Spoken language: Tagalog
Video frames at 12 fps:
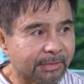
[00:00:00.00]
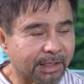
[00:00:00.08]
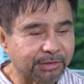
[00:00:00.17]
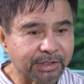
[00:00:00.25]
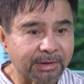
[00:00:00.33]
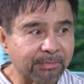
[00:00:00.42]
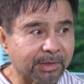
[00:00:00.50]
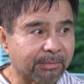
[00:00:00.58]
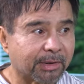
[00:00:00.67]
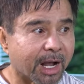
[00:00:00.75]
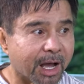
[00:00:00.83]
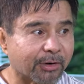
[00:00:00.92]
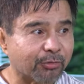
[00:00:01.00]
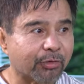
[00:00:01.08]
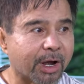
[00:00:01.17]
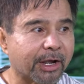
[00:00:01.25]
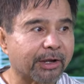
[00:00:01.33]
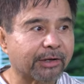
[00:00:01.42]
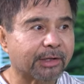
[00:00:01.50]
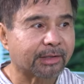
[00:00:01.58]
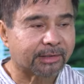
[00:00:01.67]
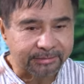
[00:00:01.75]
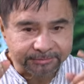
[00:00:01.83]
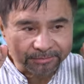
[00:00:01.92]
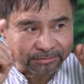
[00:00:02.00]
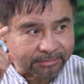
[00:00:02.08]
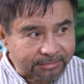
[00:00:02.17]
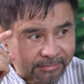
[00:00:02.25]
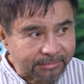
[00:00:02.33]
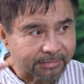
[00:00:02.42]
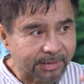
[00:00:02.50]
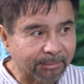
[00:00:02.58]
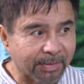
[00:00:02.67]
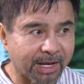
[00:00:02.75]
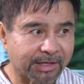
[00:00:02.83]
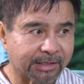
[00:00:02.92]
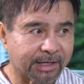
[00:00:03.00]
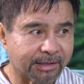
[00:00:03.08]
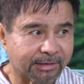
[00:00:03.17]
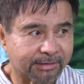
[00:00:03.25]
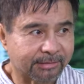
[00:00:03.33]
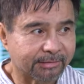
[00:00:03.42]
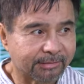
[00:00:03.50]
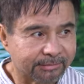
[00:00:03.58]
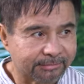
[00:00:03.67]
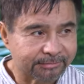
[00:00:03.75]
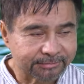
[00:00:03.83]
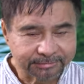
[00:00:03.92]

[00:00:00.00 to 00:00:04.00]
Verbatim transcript: Eh syempre, magkakaroon ka ngayon ng panicking. Mm-hmm.